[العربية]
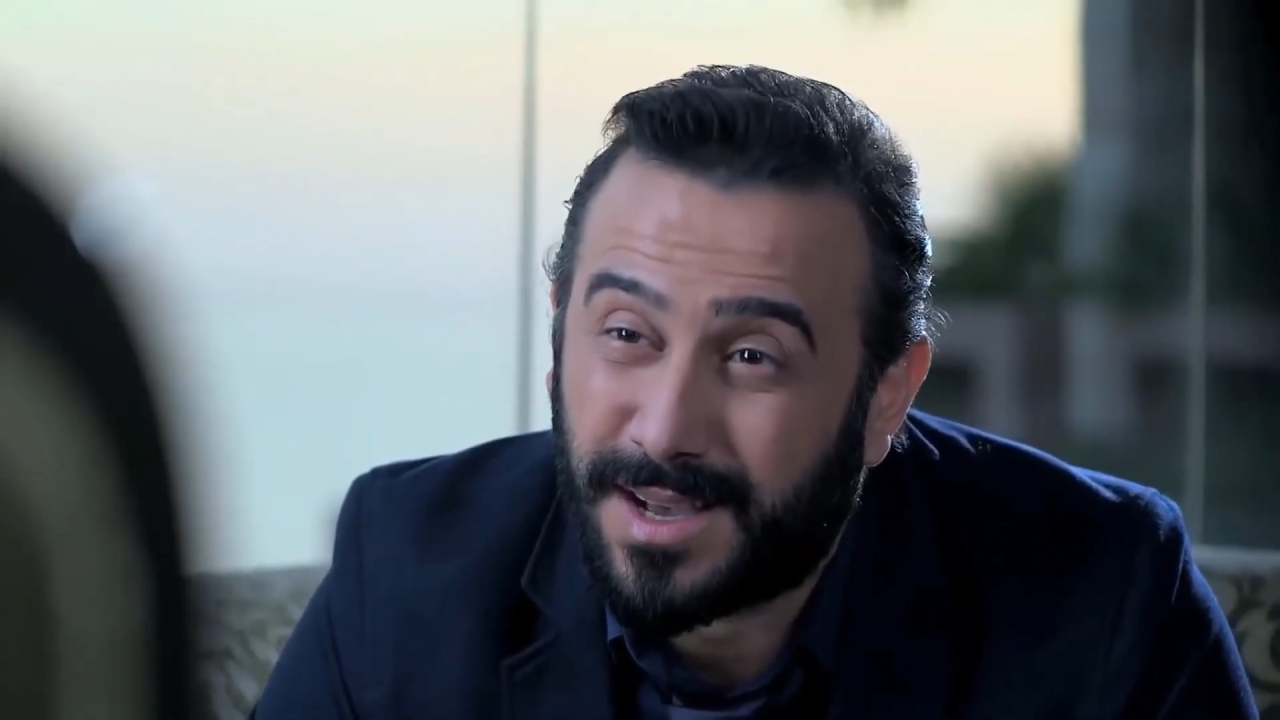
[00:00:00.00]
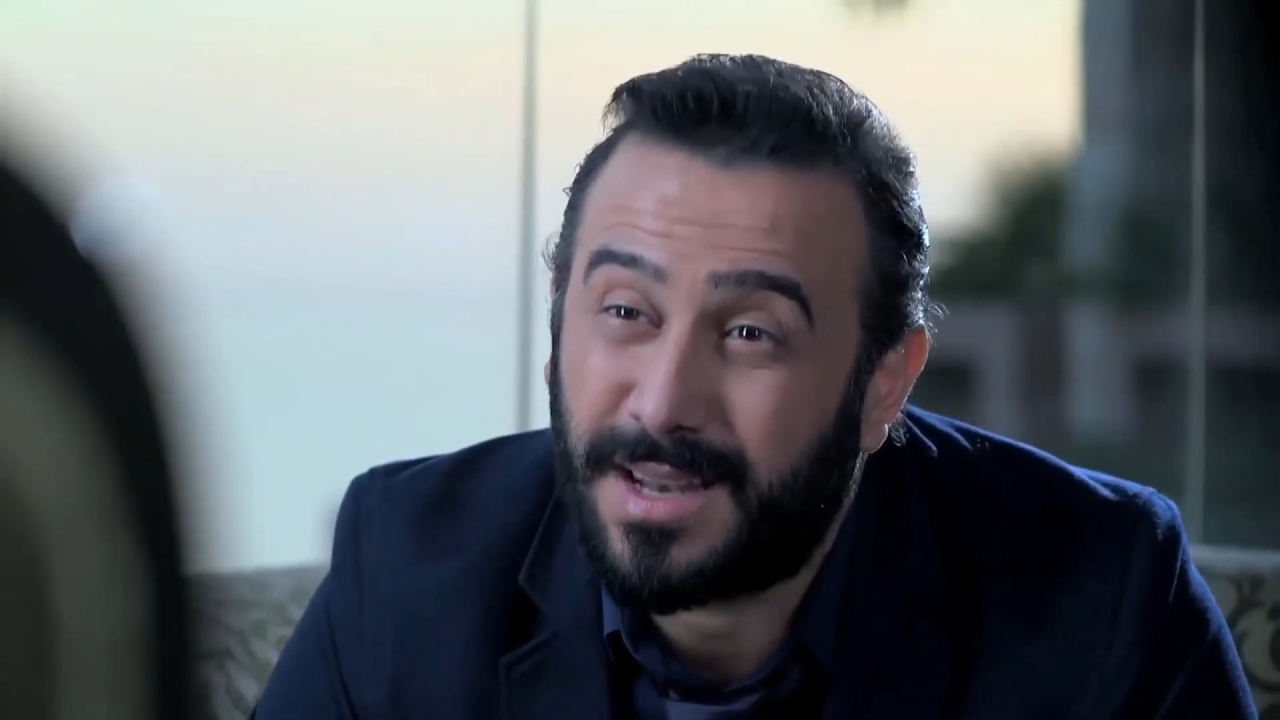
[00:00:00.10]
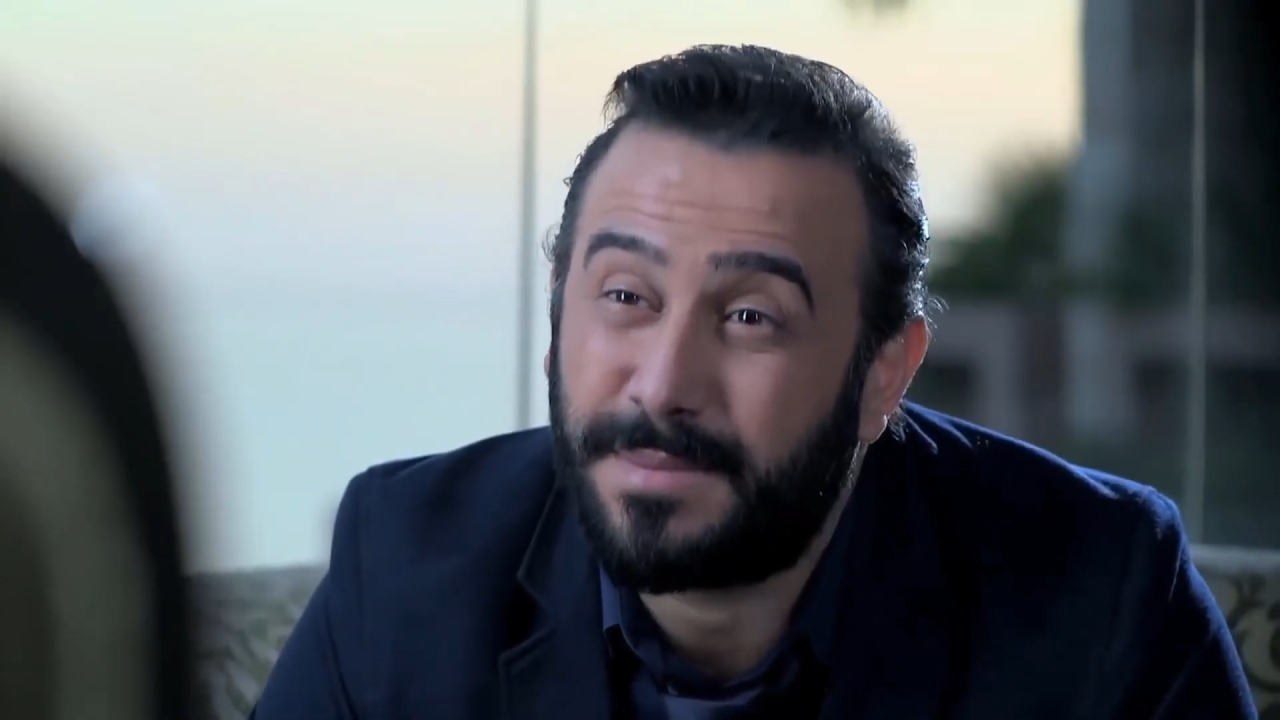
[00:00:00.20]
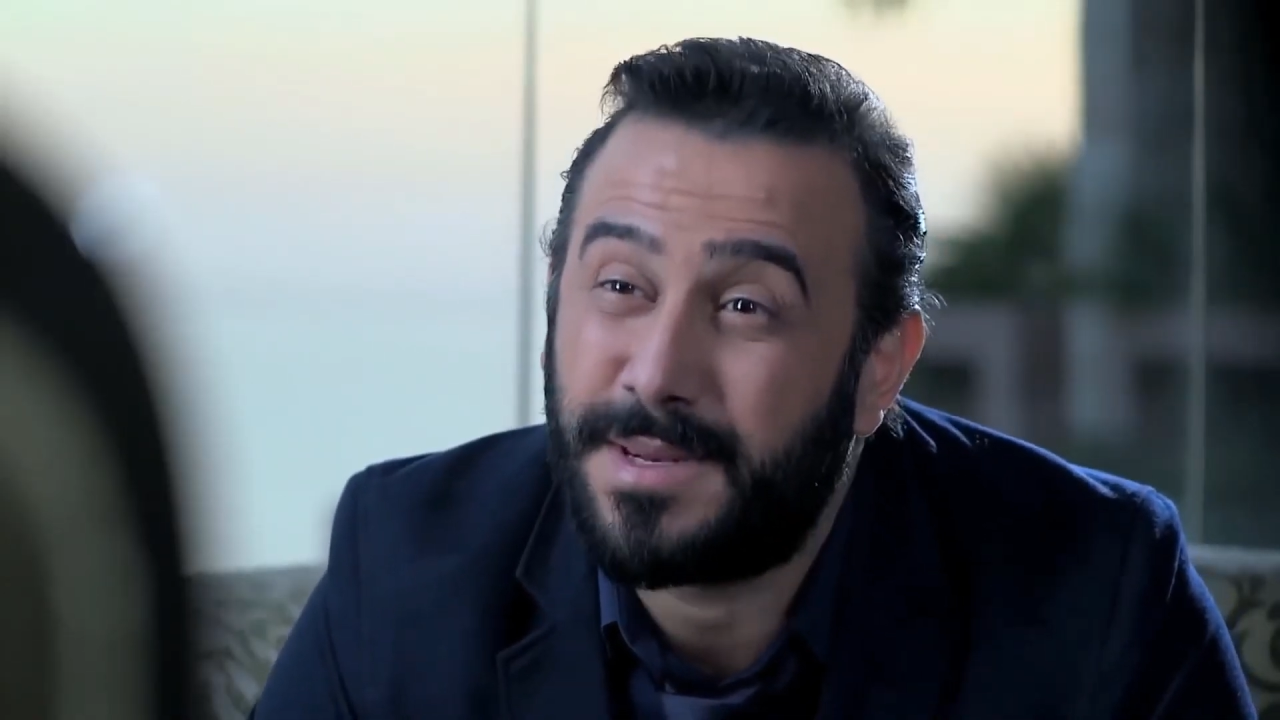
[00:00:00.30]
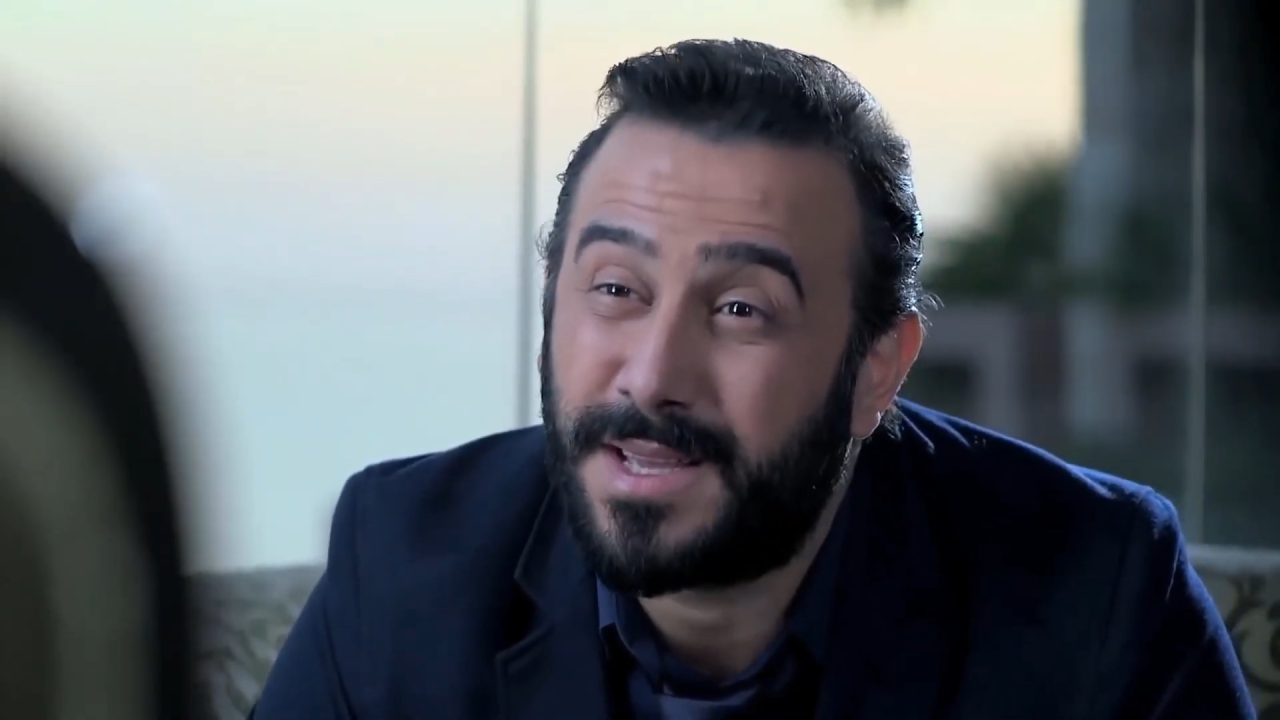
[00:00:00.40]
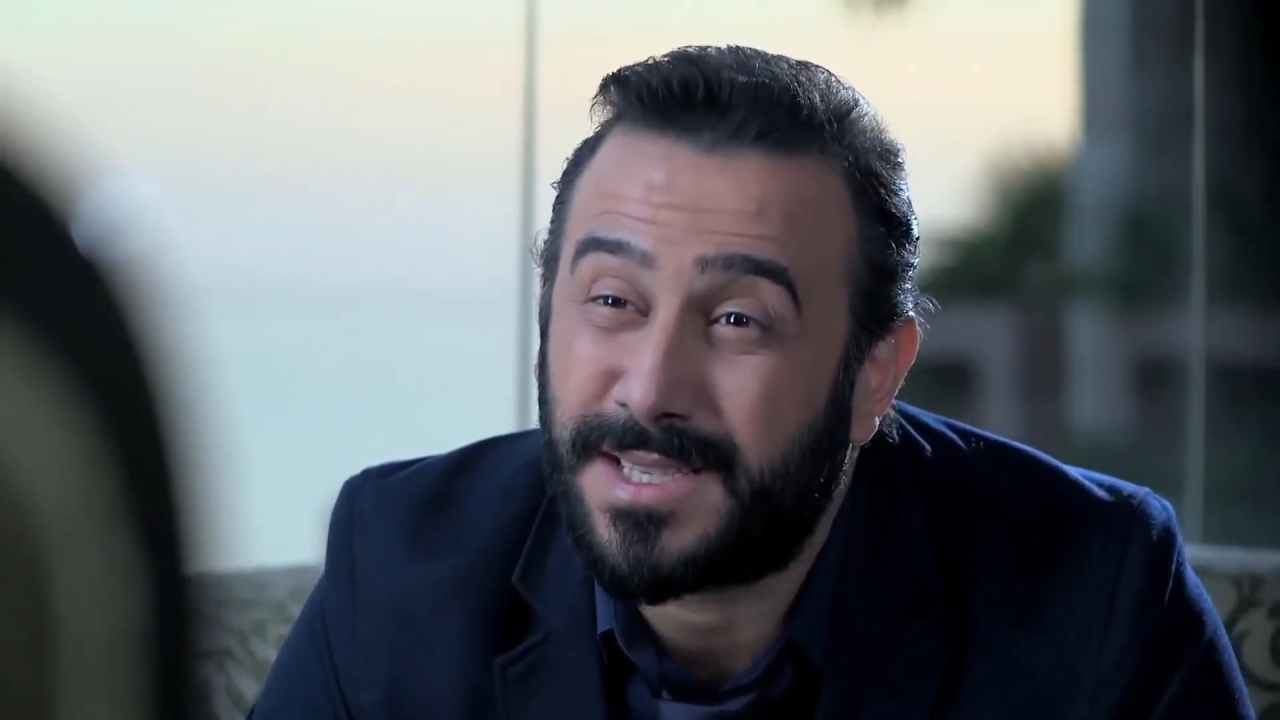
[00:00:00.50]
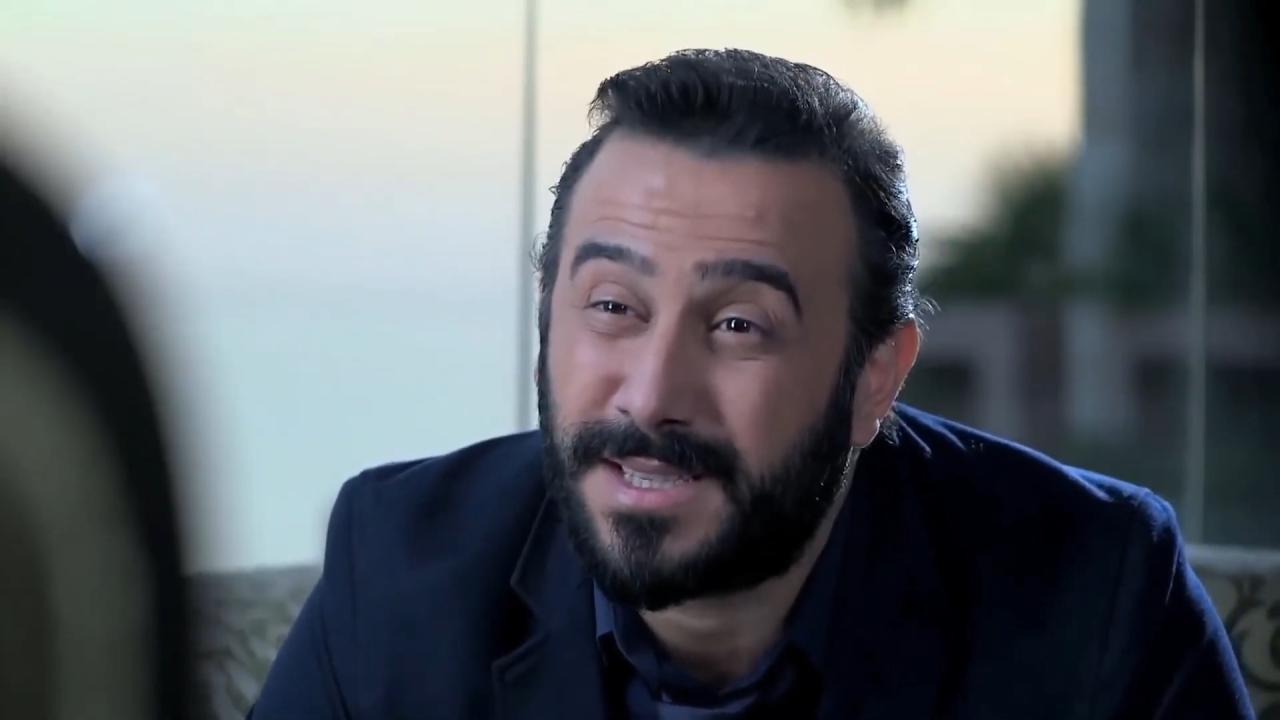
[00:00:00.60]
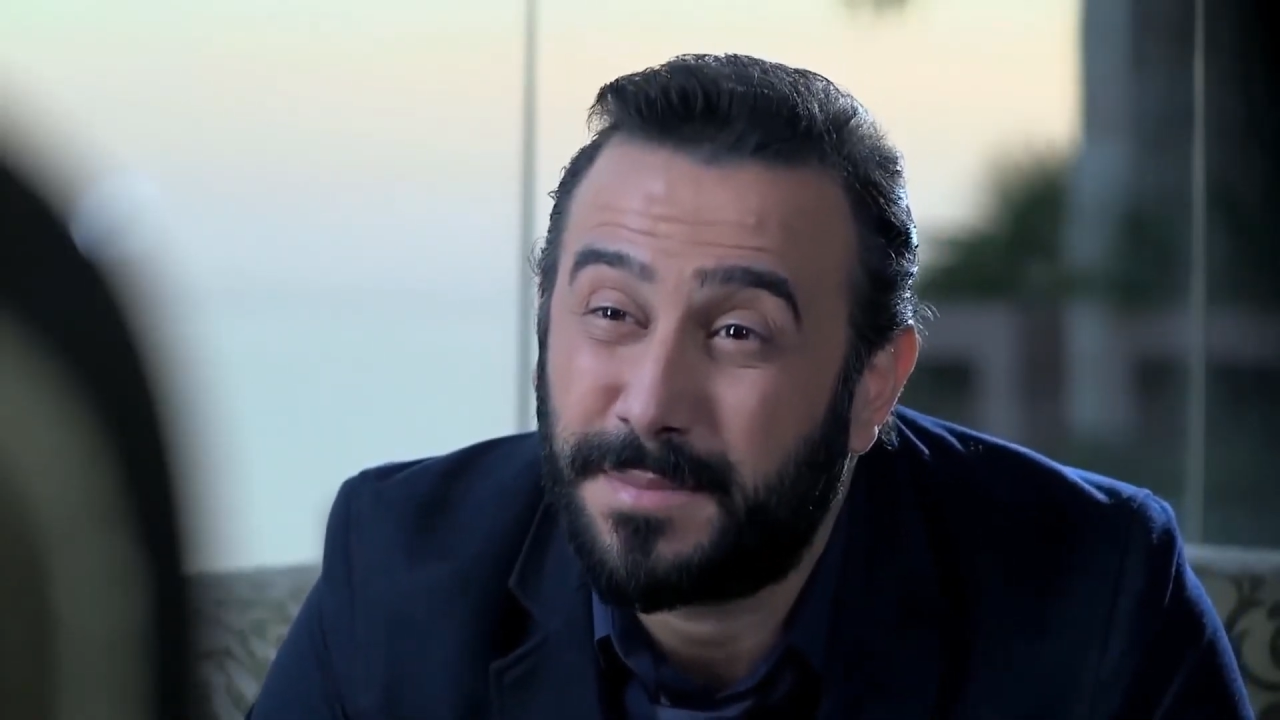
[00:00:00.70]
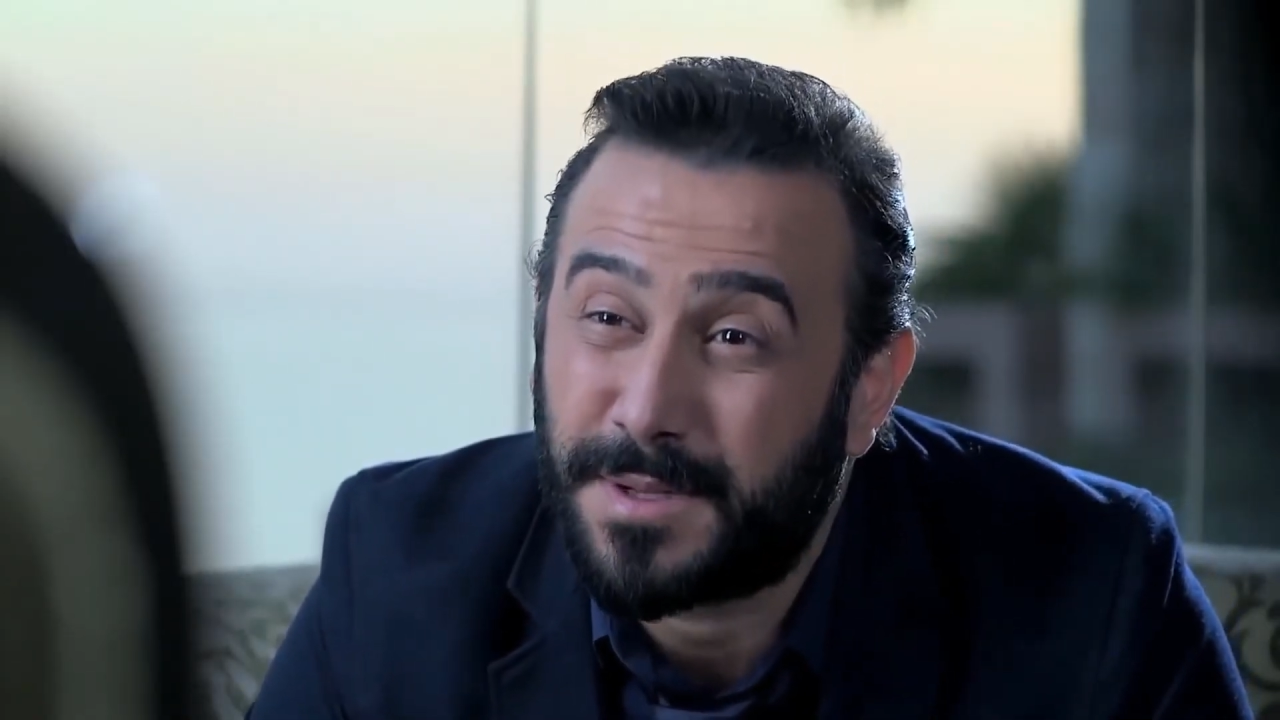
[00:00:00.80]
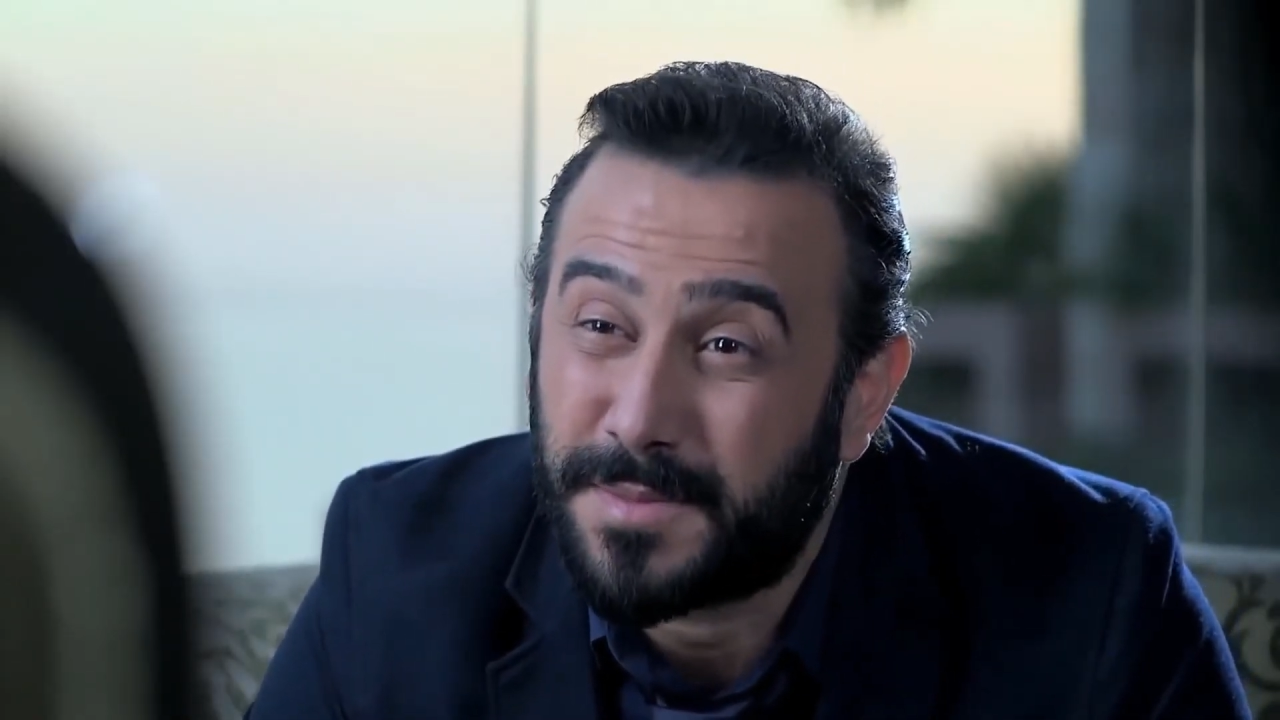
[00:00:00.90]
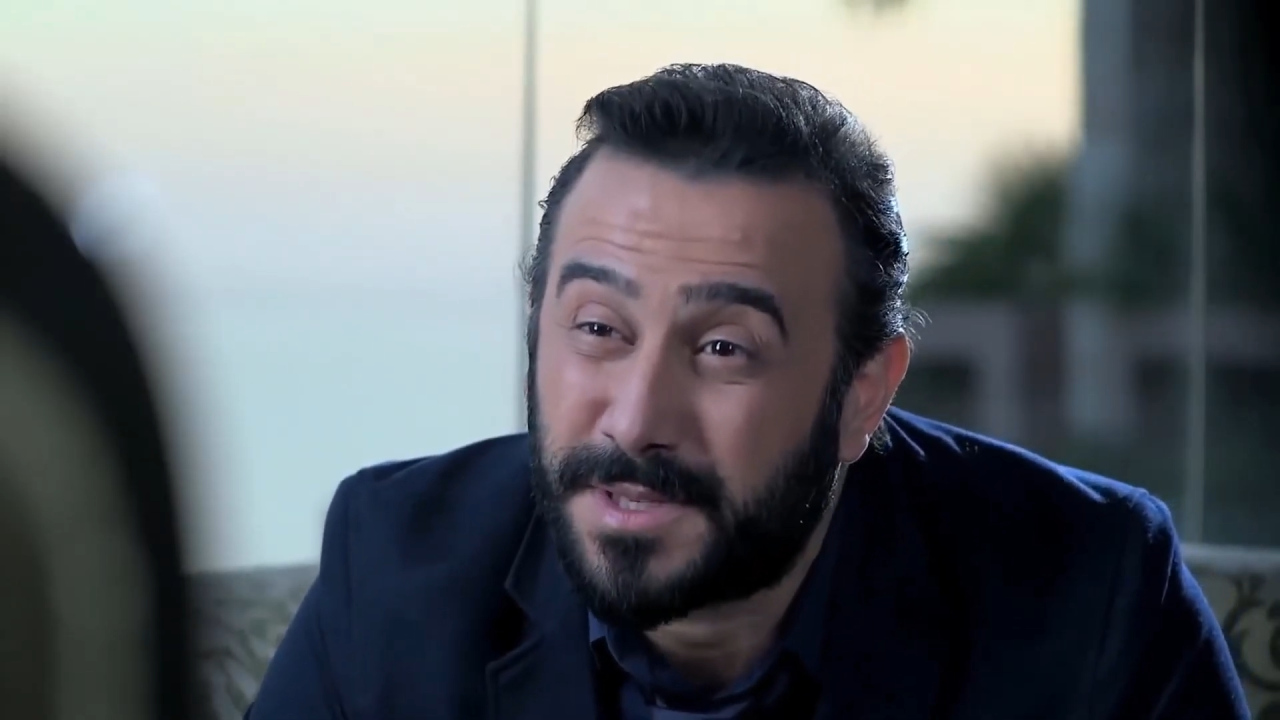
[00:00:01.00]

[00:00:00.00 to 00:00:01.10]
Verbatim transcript: اغلب الناس ضبت